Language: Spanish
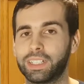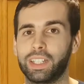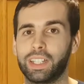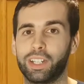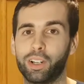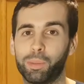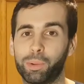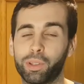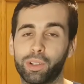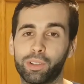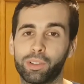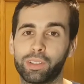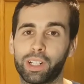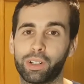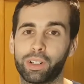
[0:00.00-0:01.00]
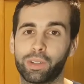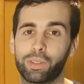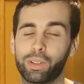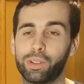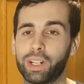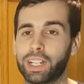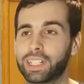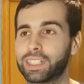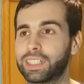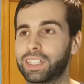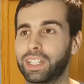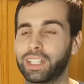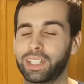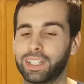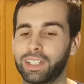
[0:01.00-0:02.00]
y no puedo encontrar una figura que
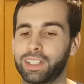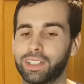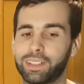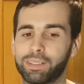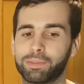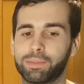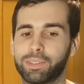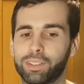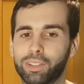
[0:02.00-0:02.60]
esté,